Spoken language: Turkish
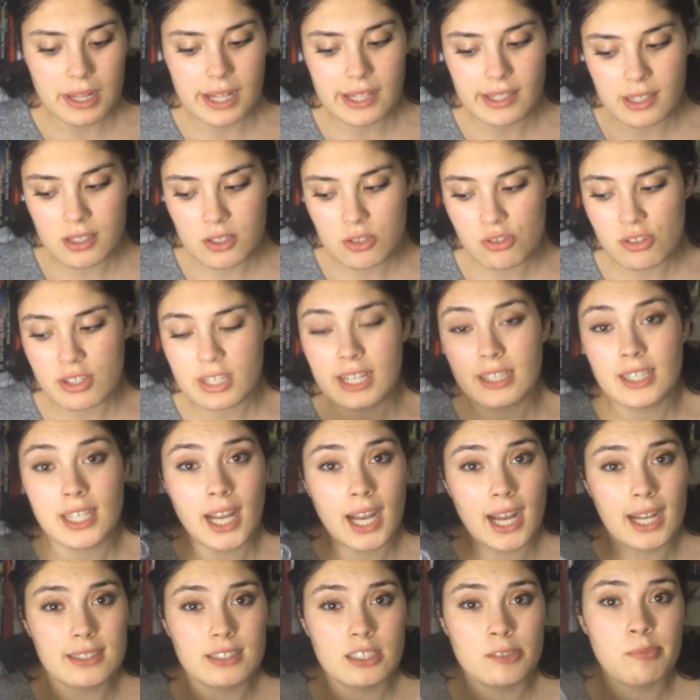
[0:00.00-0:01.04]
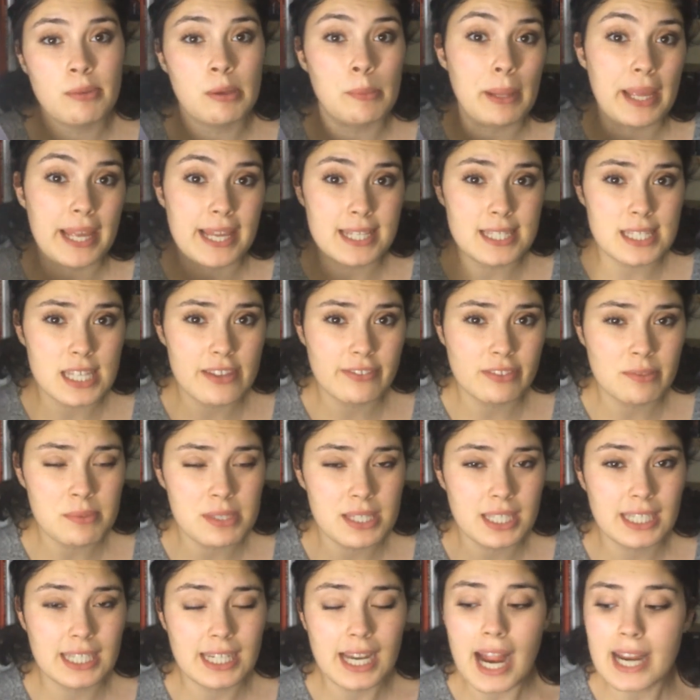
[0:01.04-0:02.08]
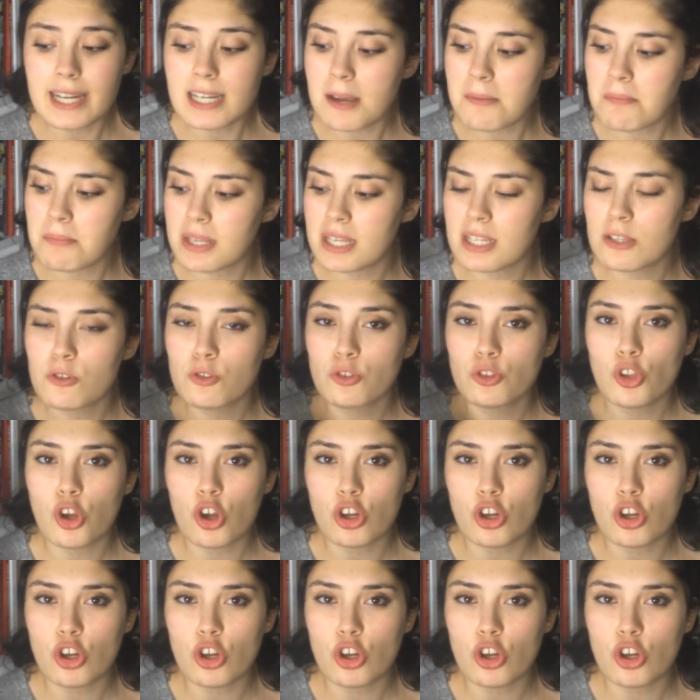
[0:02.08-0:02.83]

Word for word: Bildiğiniz üzere The Hundred benim en sevdiğim serilerden biri.